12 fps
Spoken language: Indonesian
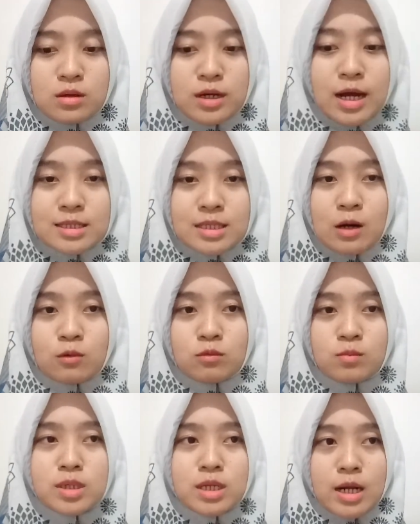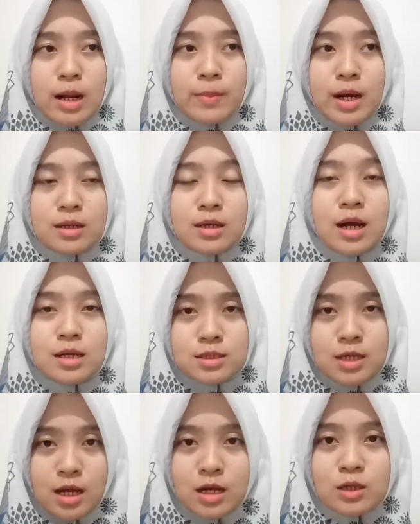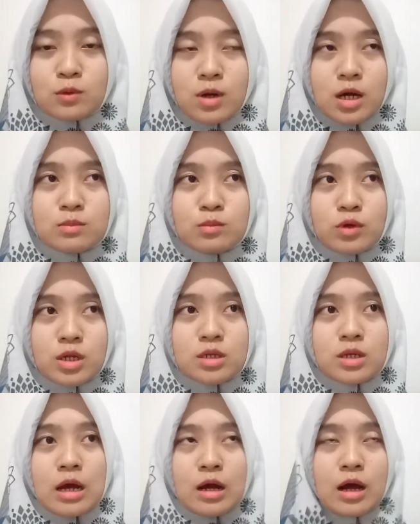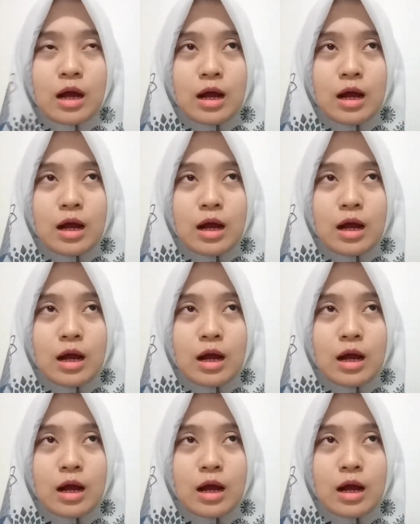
nggak tahu bener apa enggaknya gitu kan mungkin yang